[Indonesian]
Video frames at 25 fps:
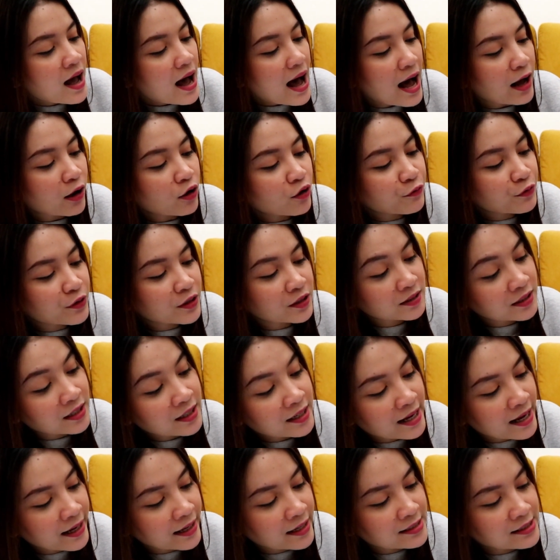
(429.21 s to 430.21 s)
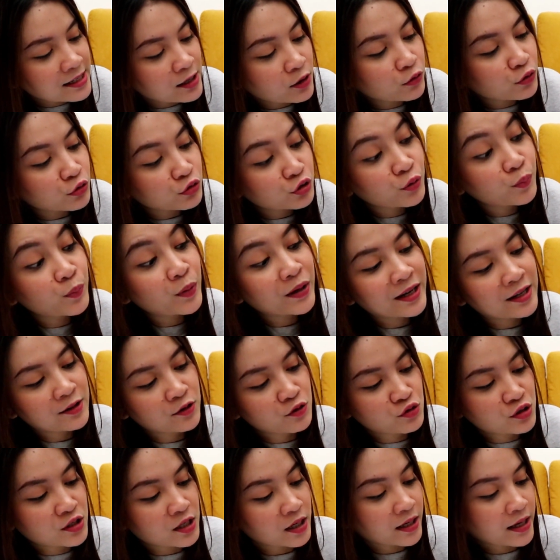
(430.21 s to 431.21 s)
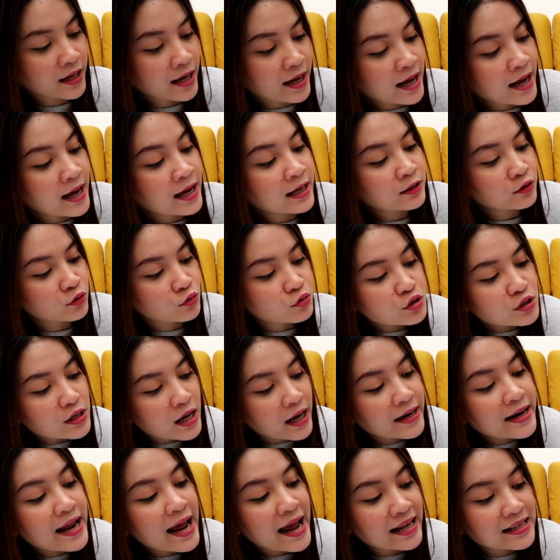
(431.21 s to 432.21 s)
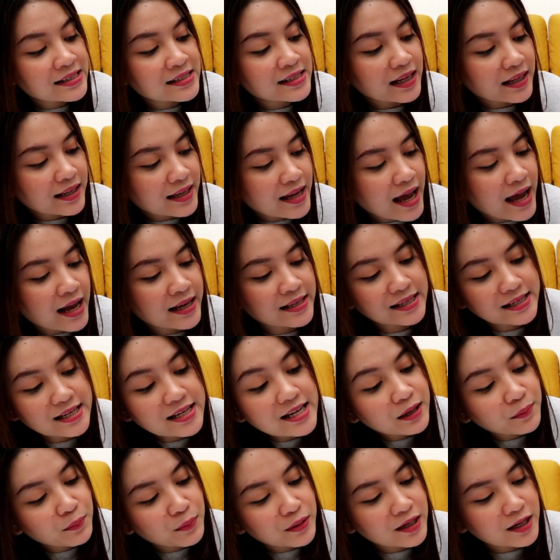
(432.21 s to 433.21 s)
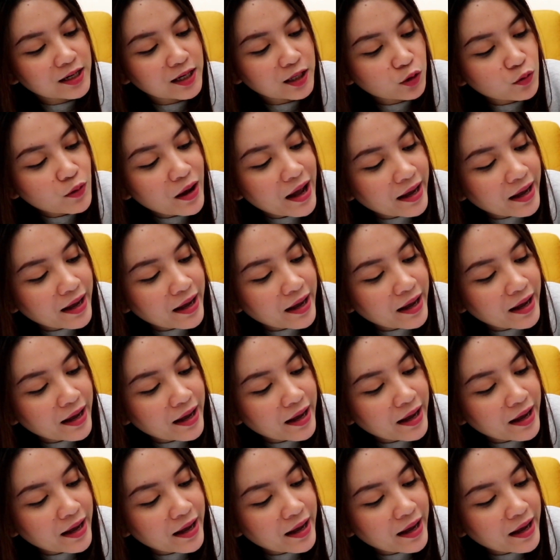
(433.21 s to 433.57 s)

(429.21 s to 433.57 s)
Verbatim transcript: aku filter ya guys ya untuk duplikat usernya terus ada hashtagnya jadi yang bener itu